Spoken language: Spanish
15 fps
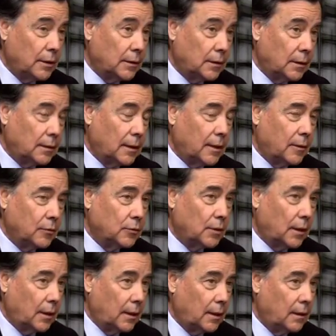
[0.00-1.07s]
y atentaba
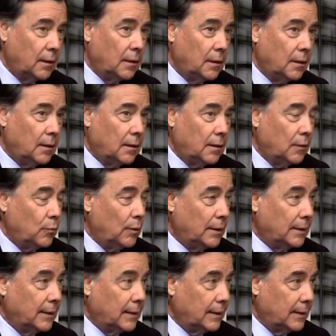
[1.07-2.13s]
contra la
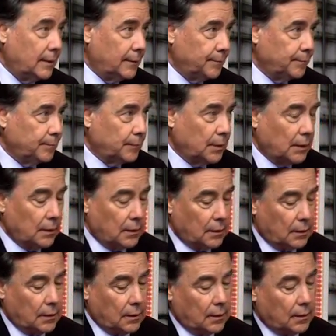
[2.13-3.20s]
igualdad
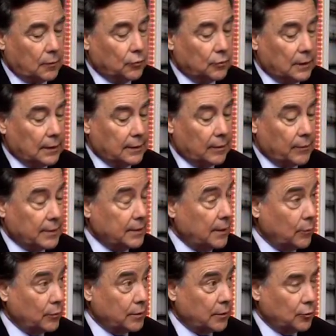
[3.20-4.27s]
eh, establecida
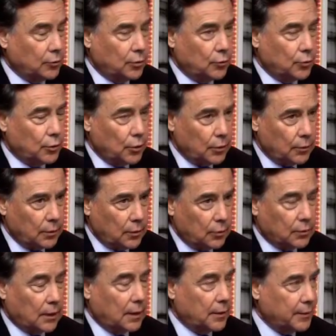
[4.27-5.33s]
en nuestra constitución y
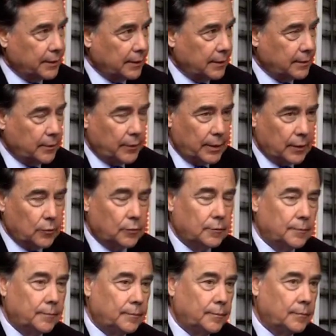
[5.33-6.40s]
contra la libertad de trabajo
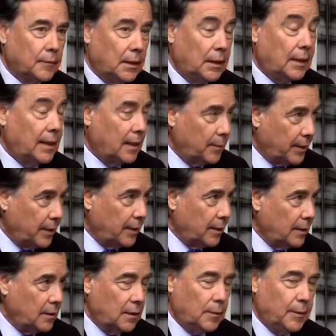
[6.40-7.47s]
y que además era
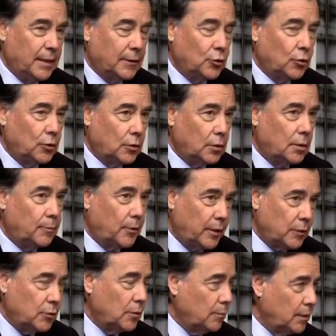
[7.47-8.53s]
discriminatorio. Y por
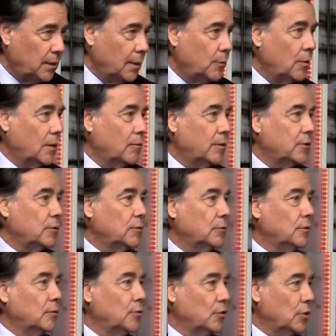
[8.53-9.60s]
eso invitamos a cuatro
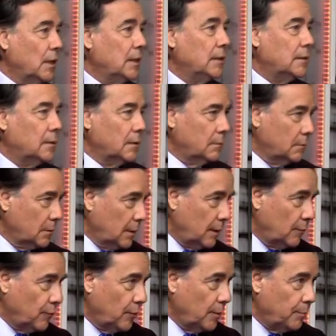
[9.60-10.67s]
constitucionalistas.
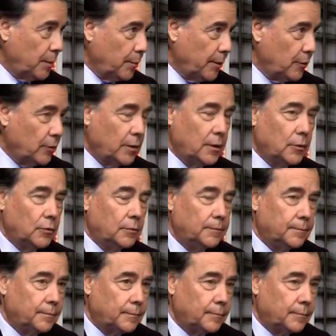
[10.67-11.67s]
Él fue el primero que llegó